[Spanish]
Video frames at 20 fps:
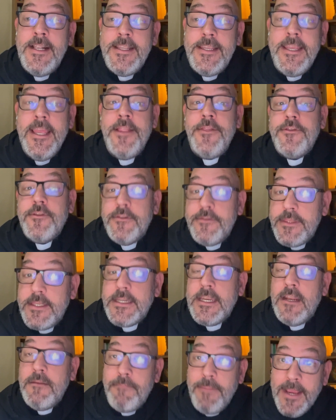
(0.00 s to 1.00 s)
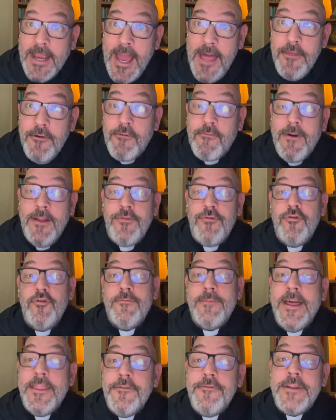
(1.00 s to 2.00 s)
y entonces el pecado cuando
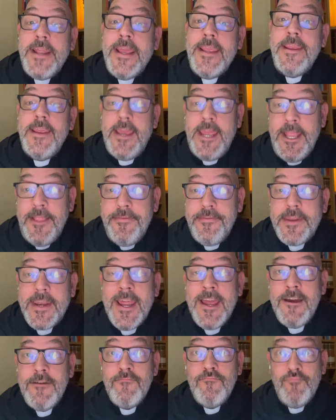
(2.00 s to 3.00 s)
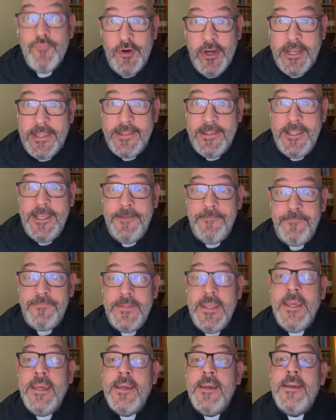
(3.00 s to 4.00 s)
madura engendra muerte.
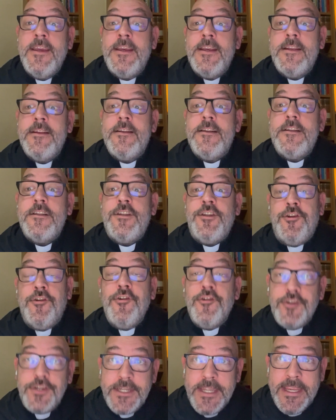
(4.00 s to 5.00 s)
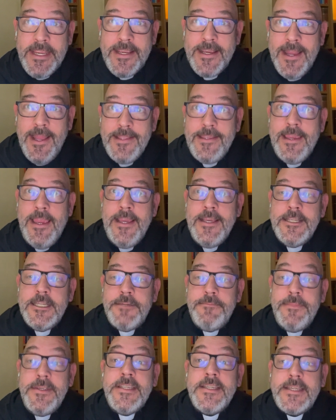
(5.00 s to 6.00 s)
No os engañéis,
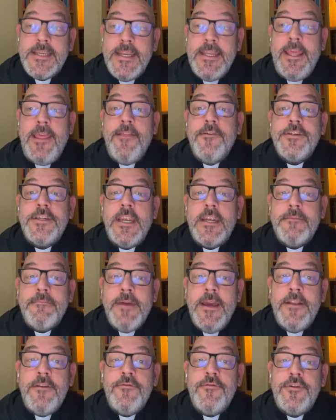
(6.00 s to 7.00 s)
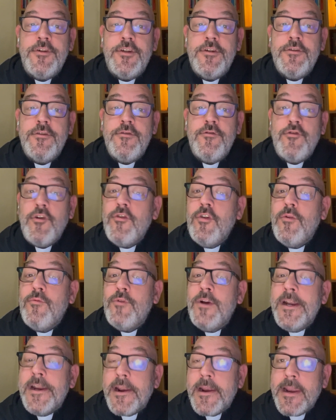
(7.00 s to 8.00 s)
mis queridos hermanos. Todo
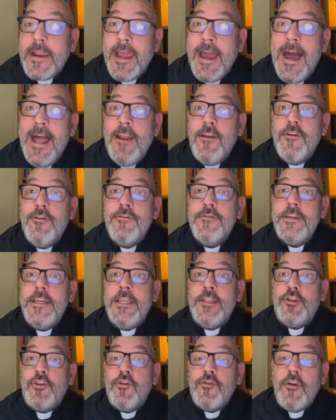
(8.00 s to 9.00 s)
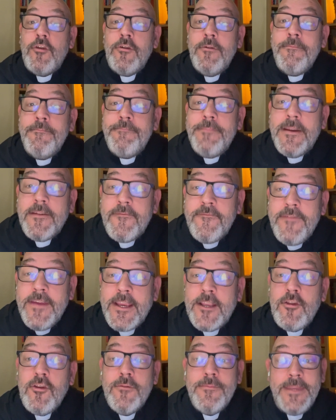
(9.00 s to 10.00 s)
buen regalo y todo don
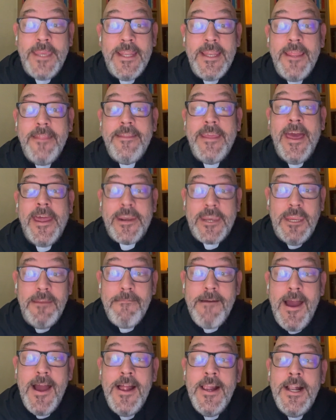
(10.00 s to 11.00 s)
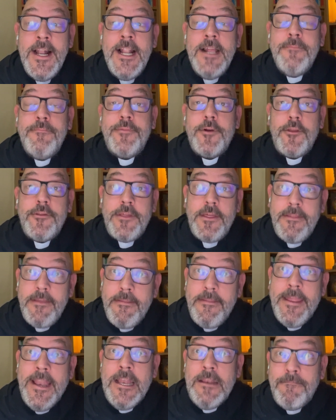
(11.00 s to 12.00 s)
perfecto viene de arriba, procede
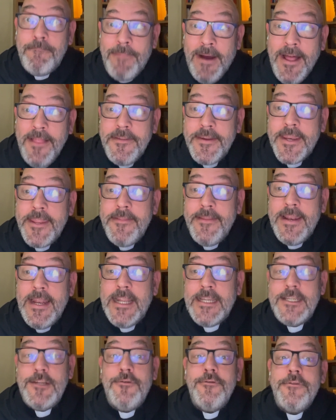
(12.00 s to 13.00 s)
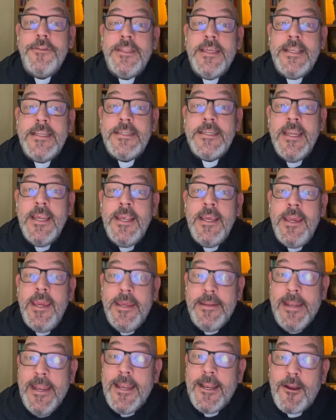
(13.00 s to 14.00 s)
del Padre de las Luces,
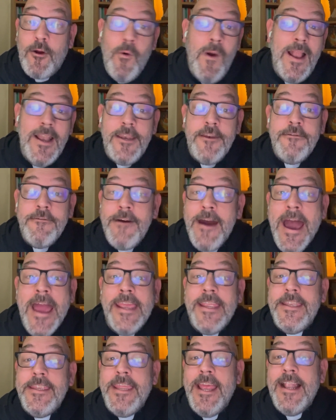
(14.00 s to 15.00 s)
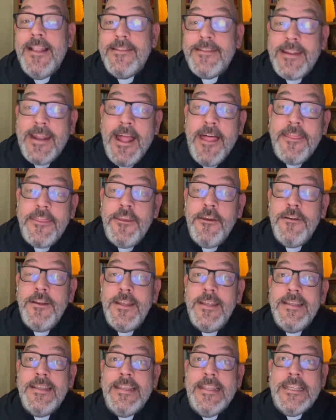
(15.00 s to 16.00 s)
en el cual no hay ni alteración
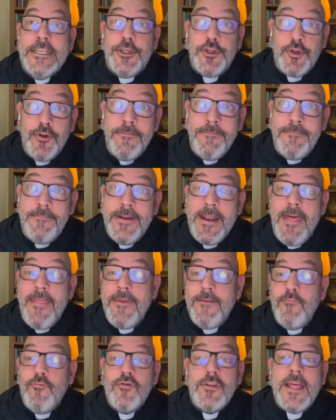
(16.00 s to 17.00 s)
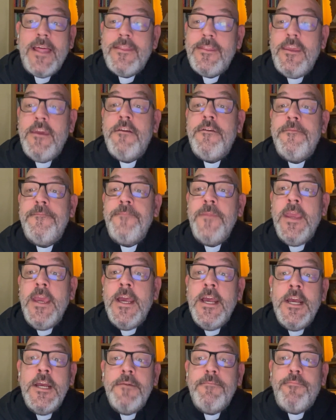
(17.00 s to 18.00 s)
ni sombra de mutación.
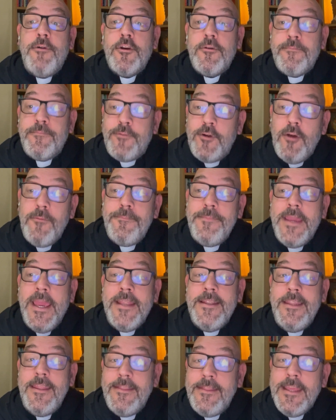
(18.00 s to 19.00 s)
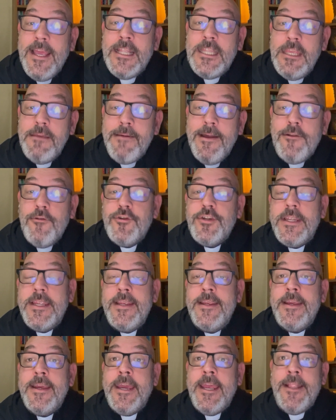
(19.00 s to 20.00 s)
Por propia iniciativa nos
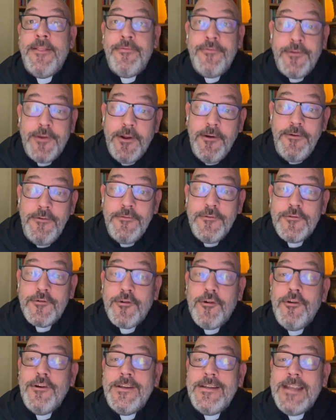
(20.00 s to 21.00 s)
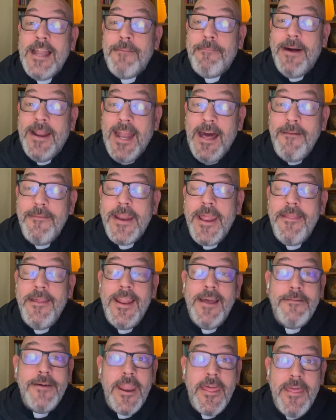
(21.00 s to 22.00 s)
engendró con la palabra de
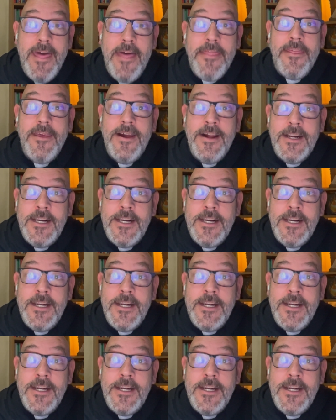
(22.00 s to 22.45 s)
la verdad,